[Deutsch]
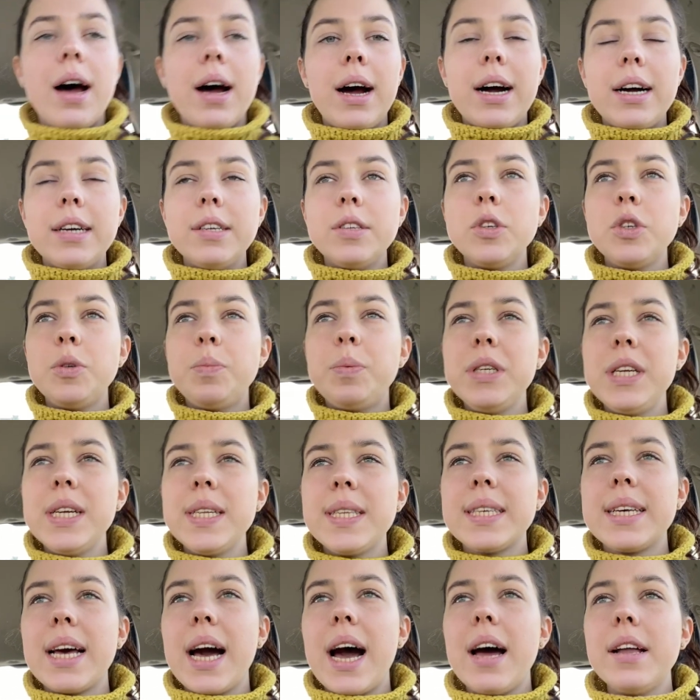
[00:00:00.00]
Also ich bin
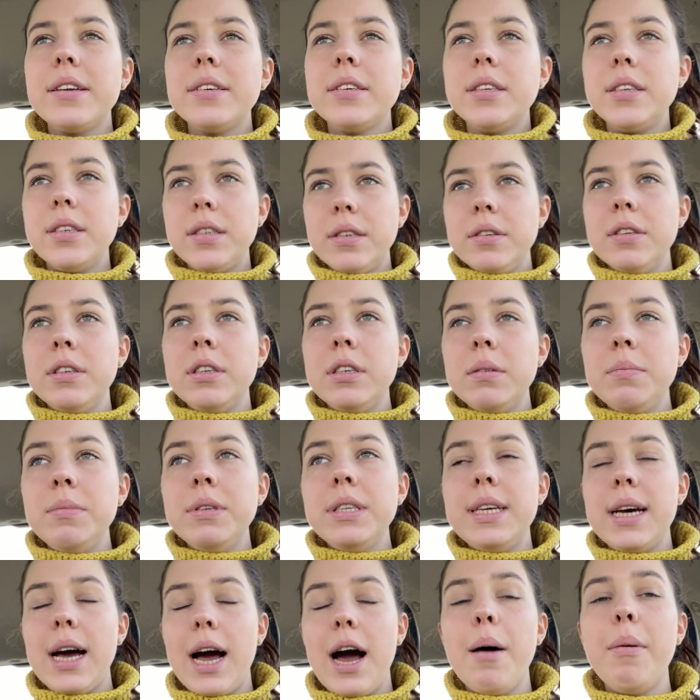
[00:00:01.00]
jetzt gerade äh,
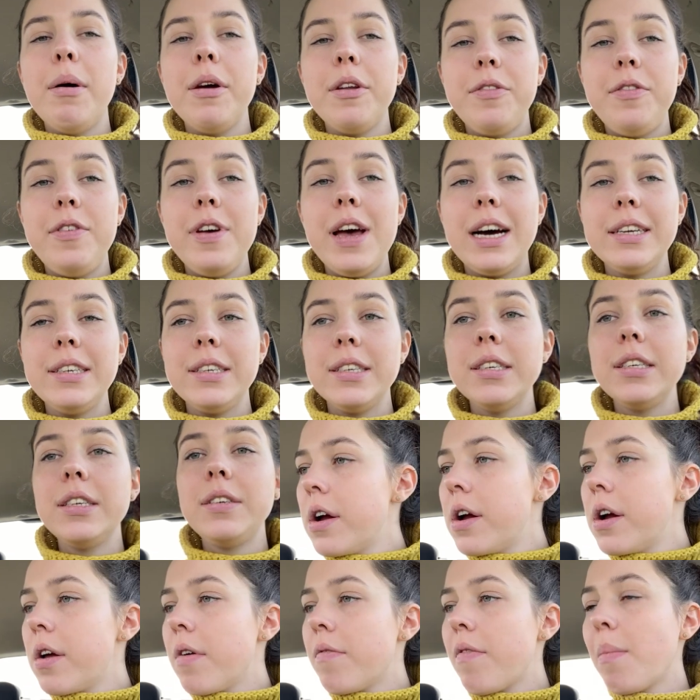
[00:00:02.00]
mit der Arbeit fertig.
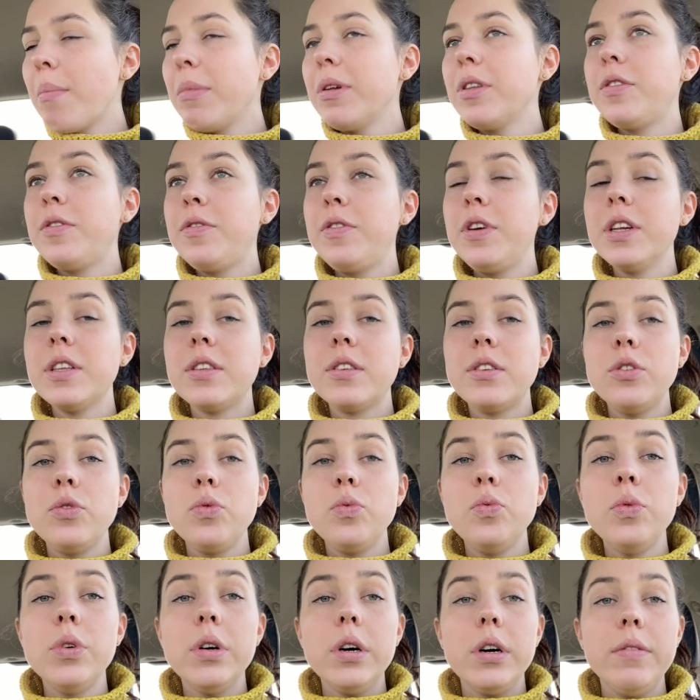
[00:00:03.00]
Wir haben jetzt
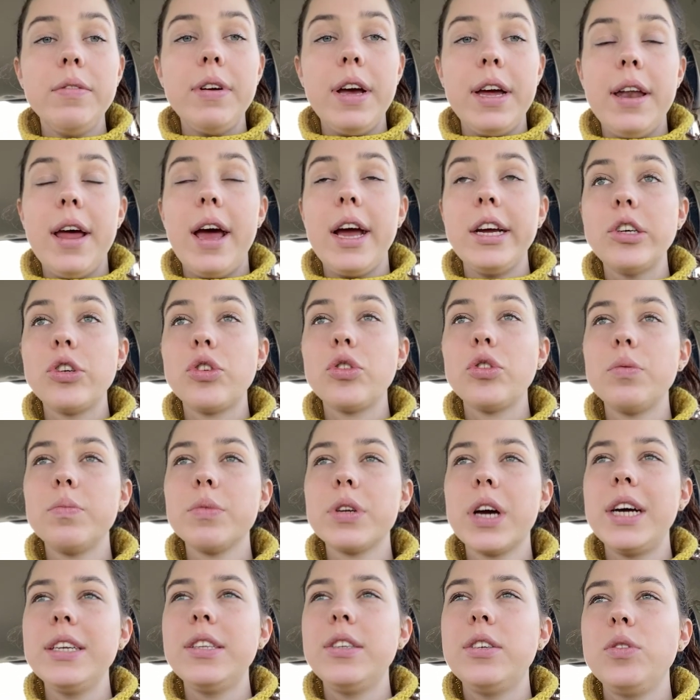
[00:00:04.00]
14 Uhr. Wir hätten eigentlich schon um
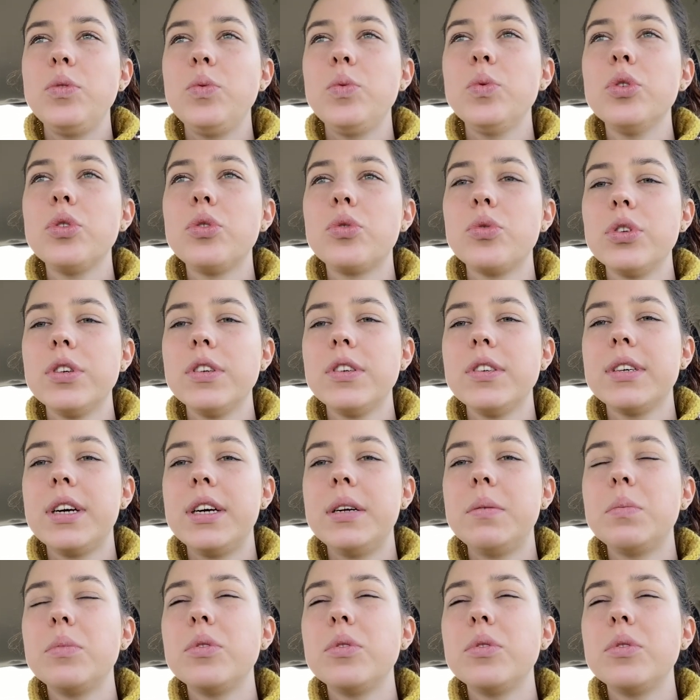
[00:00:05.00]
13 Uhr durch sein